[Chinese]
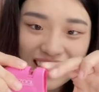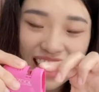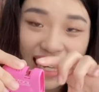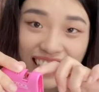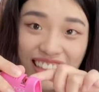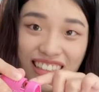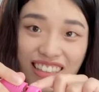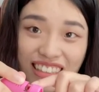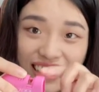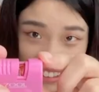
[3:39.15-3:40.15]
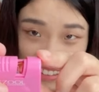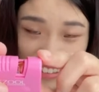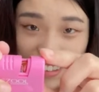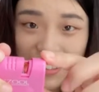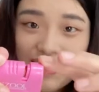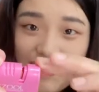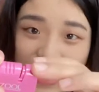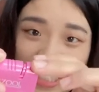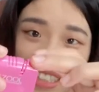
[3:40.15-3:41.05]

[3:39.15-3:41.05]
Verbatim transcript: 卡在这个洞洞里面，